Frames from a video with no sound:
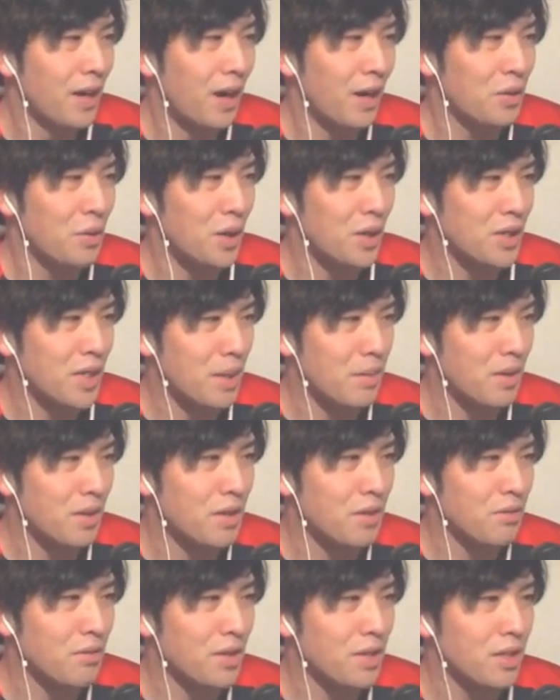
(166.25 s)
あの頭
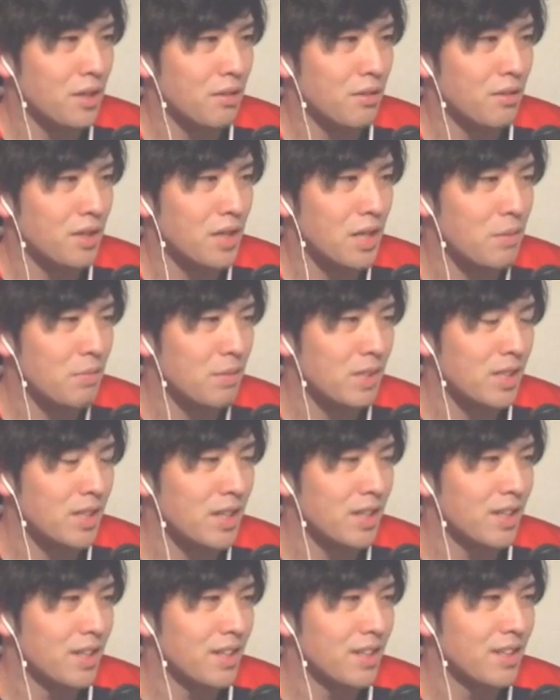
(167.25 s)
えぐれてる方いま
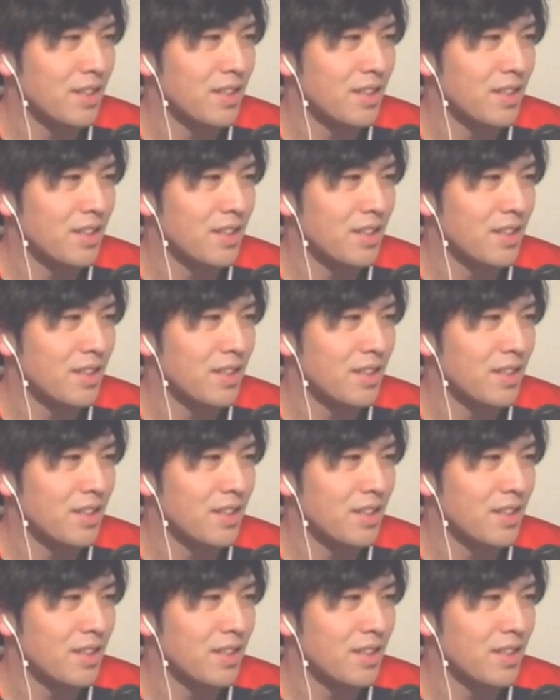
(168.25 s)
せん